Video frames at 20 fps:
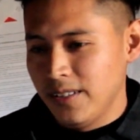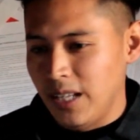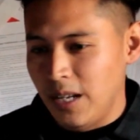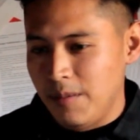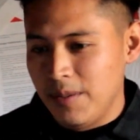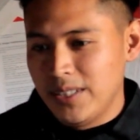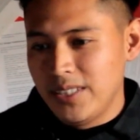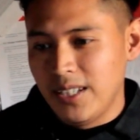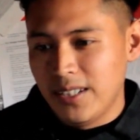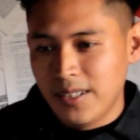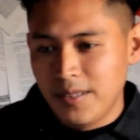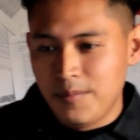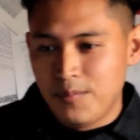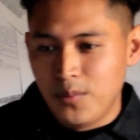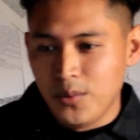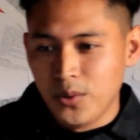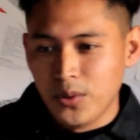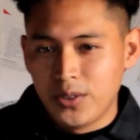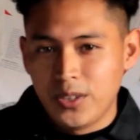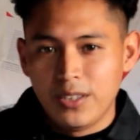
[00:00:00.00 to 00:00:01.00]
tal vez
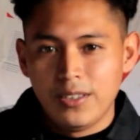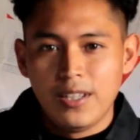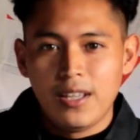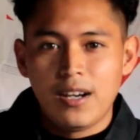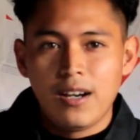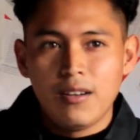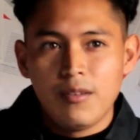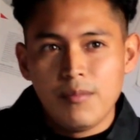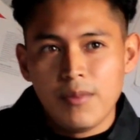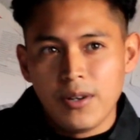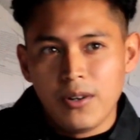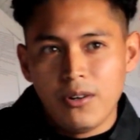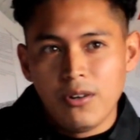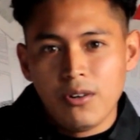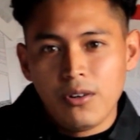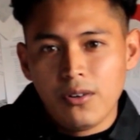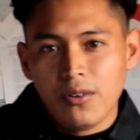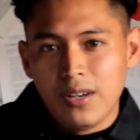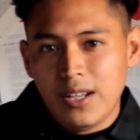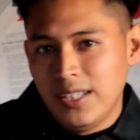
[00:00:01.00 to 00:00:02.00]
alguien pudo tener a lo
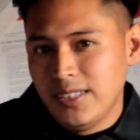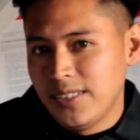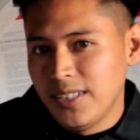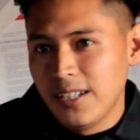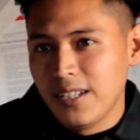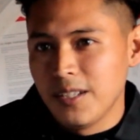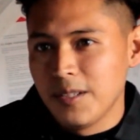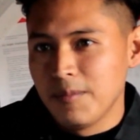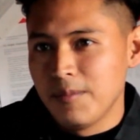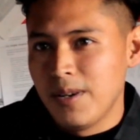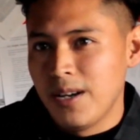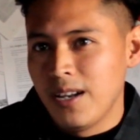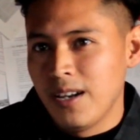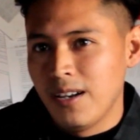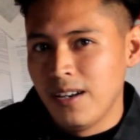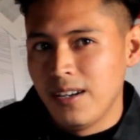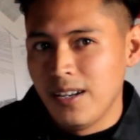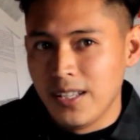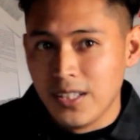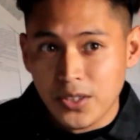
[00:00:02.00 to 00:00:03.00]
mejor ese
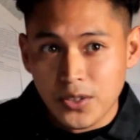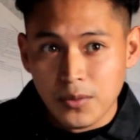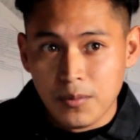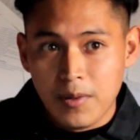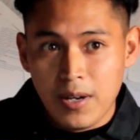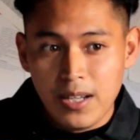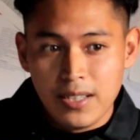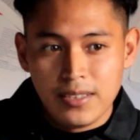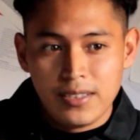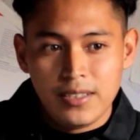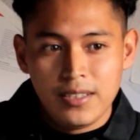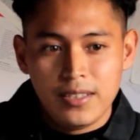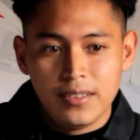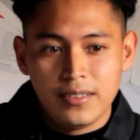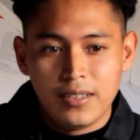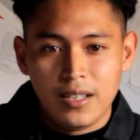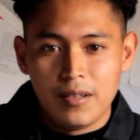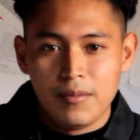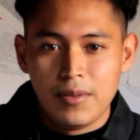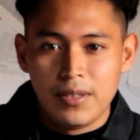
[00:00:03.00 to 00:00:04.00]
animal en su
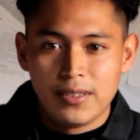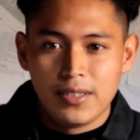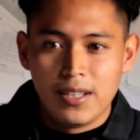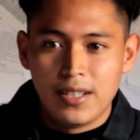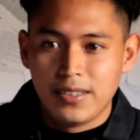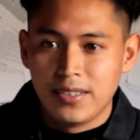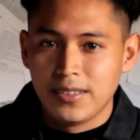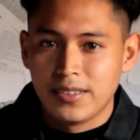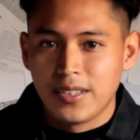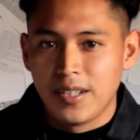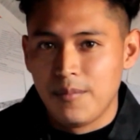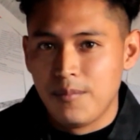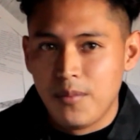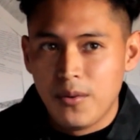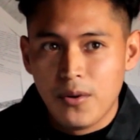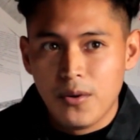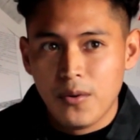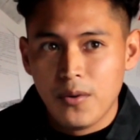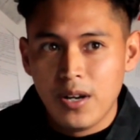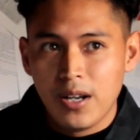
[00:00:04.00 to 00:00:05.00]
casa, tal vez se les
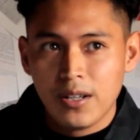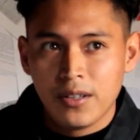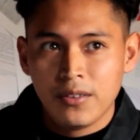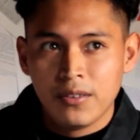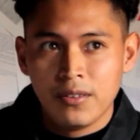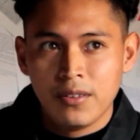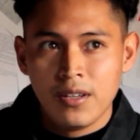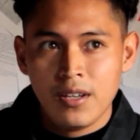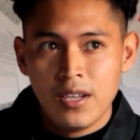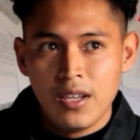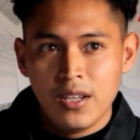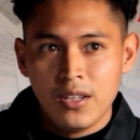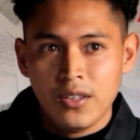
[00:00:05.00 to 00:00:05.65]
escapó o algo.